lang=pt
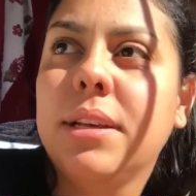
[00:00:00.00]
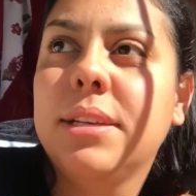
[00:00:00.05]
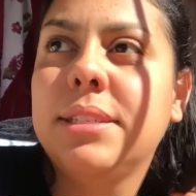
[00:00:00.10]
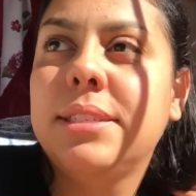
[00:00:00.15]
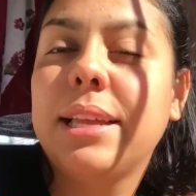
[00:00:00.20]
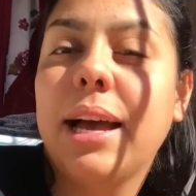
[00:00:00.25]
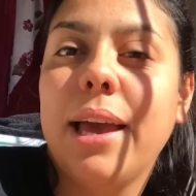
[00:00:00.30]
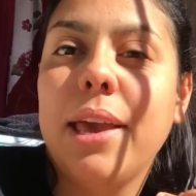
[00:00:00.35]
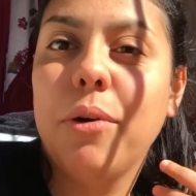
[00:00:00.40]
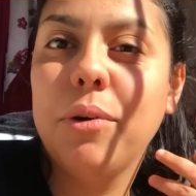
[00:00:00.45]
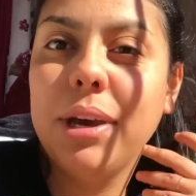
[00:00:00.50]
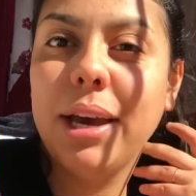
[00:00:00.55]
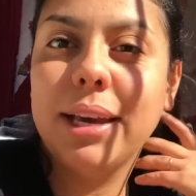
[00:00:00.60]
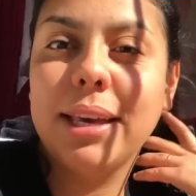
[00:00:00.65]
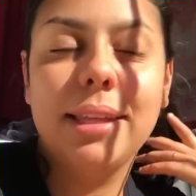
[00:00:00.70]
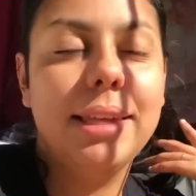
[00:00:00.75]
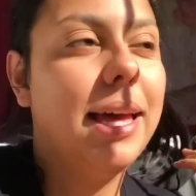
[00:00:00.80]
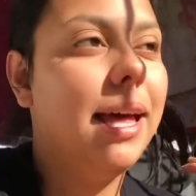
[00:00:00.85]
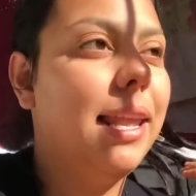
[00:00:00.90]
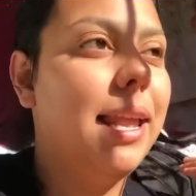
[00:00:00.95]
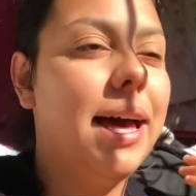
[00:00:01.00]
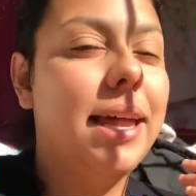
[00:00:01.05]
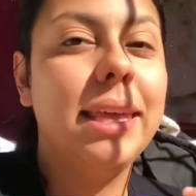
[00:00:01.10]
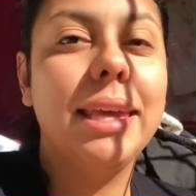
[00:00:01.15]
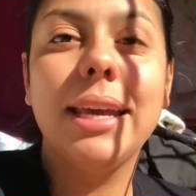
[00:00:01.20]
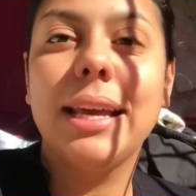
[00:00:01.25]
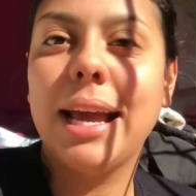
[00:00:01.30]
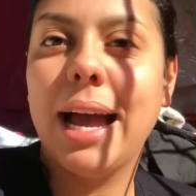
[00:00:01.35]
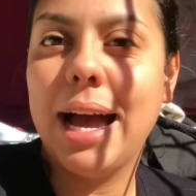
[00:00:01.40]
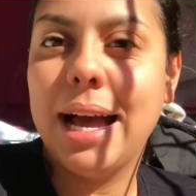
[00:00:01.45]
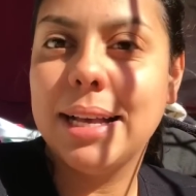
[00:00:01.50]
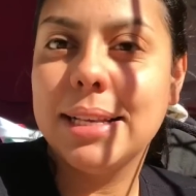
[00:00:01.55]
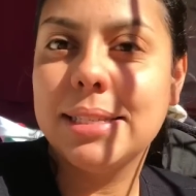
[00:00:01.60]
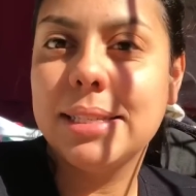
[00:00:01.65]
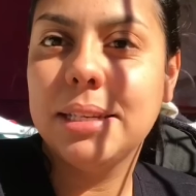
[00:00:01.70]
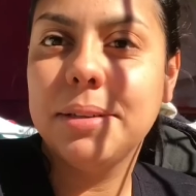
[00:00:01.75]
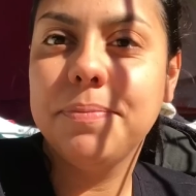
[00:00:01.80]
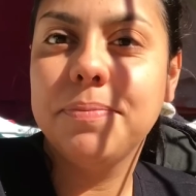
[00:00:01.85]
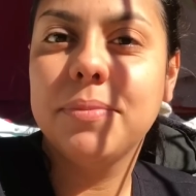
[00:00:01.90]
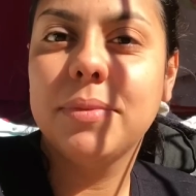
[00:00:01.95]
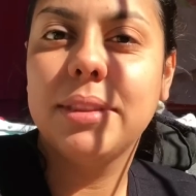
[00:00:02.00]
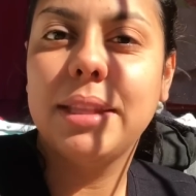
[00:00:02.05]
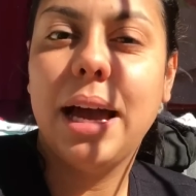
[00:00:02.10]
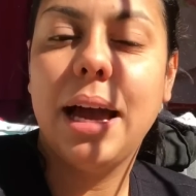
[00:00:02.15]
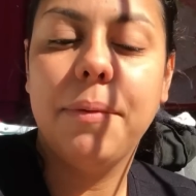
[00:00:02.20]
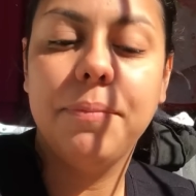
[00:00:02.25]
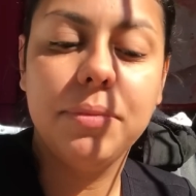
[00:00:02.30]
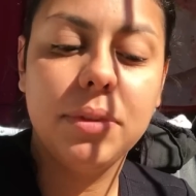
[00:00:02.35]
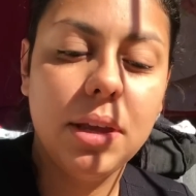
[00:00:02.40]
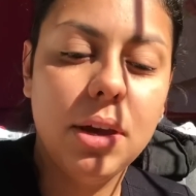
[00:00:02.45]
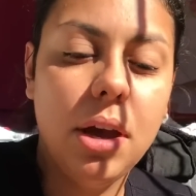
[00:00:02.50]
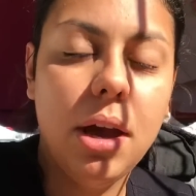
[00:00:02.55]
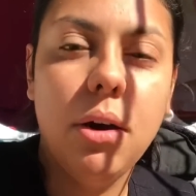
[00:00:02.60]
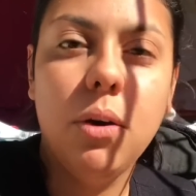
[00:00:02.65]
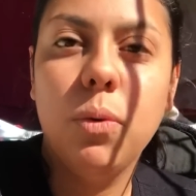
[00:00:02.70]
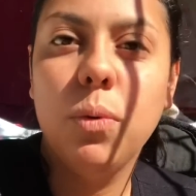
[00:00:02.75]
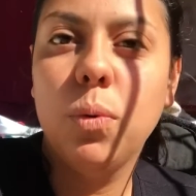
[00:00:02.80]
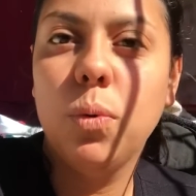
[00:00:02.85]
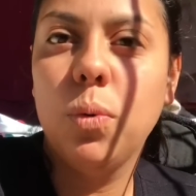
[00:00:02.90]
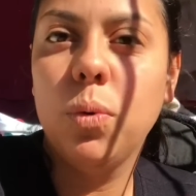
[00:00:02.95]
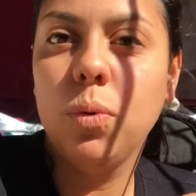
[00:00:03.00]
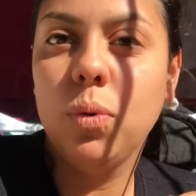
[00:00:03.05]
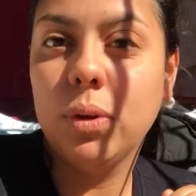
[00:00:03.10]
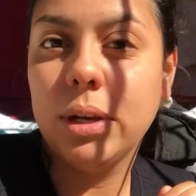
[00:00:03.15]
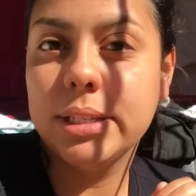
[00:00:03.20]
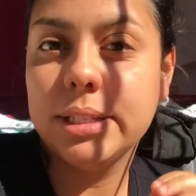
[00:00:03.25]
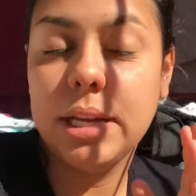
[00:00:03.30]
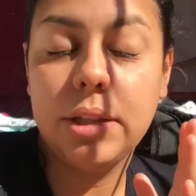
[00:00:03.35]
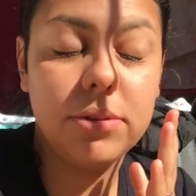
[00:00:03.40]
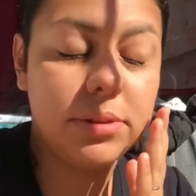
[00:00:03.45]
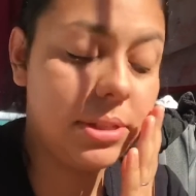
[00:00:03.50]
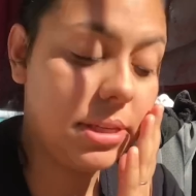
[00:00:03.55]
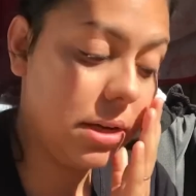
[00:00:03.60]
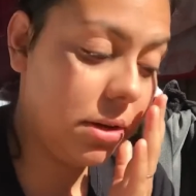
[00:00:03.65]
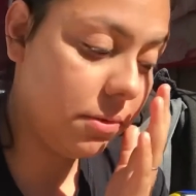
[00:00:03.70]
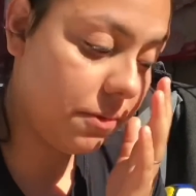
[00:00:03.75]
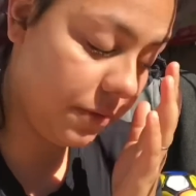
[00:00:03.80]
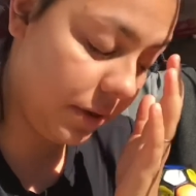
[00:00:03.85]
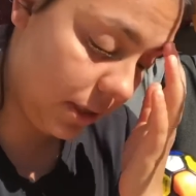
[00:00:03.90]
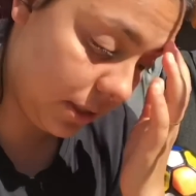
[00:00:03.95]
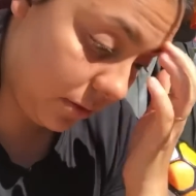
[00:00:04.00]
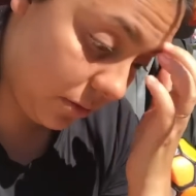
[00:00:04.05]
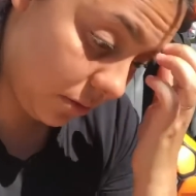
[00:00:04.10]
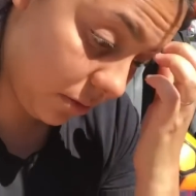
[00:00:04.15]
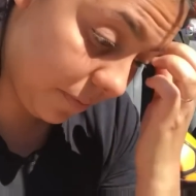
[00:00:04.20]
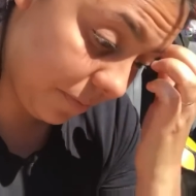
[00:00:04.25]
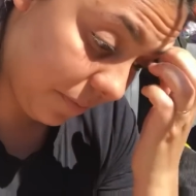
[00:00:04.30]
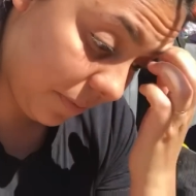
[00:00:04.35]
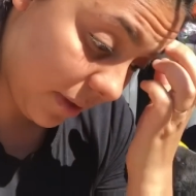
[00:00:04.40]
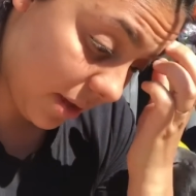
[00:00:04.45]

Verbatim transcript: Está eu e a Lara em casa, tá? O Lucas está no serviço